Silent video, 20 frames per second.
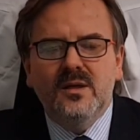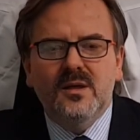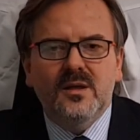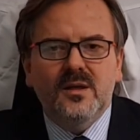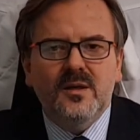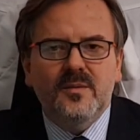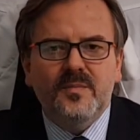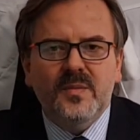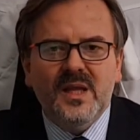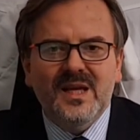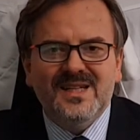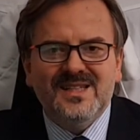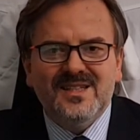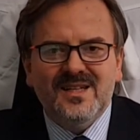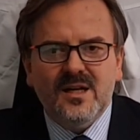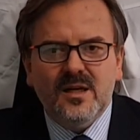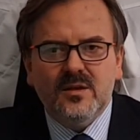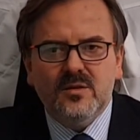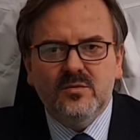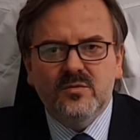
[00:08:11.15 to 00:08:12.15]
e,
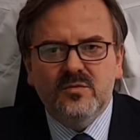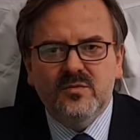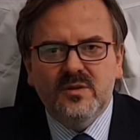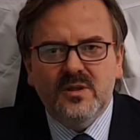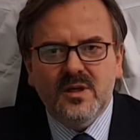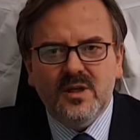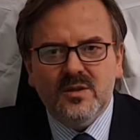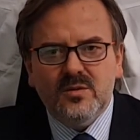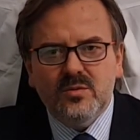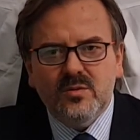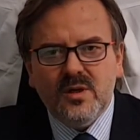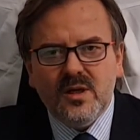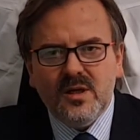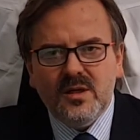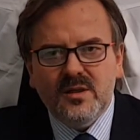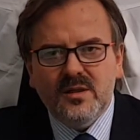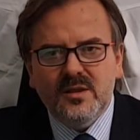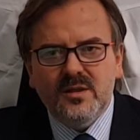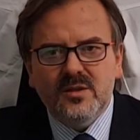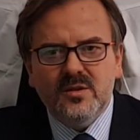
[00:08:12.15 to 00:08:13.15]
ekstraktów
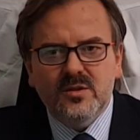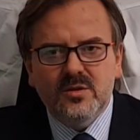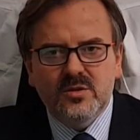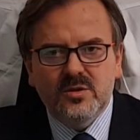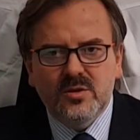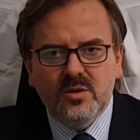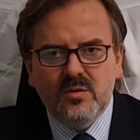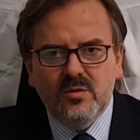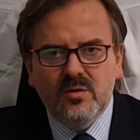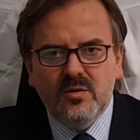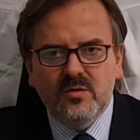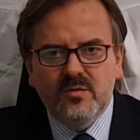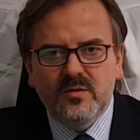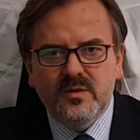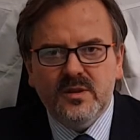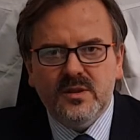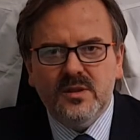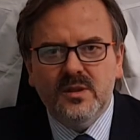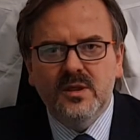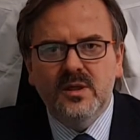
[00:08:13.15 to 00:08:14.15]
naturalnych,
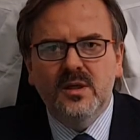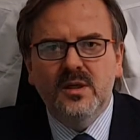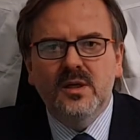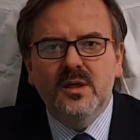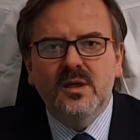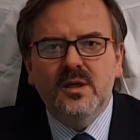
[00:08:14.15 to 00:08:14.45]
ziołowych